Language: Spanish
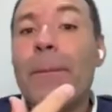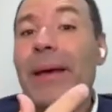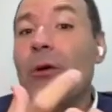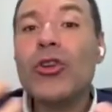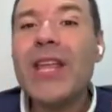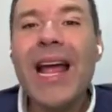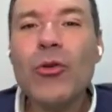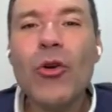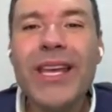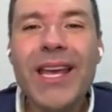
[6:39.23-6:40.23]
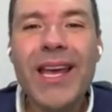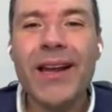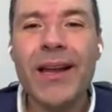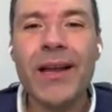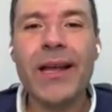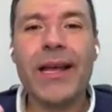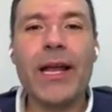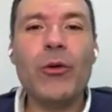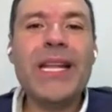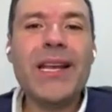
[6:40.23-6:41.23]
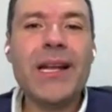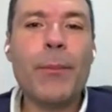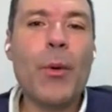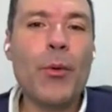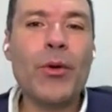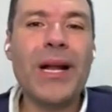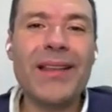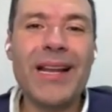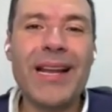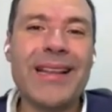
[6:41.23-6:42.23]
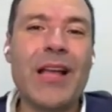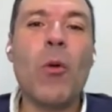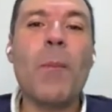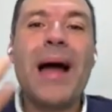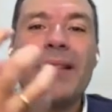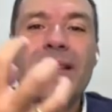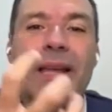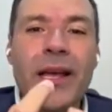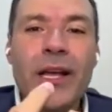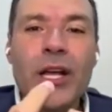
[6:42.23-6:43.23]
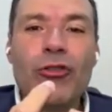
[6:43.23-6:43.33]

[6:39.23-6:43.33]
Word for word: pero ya no quiere que lo indígena popular del Estado mande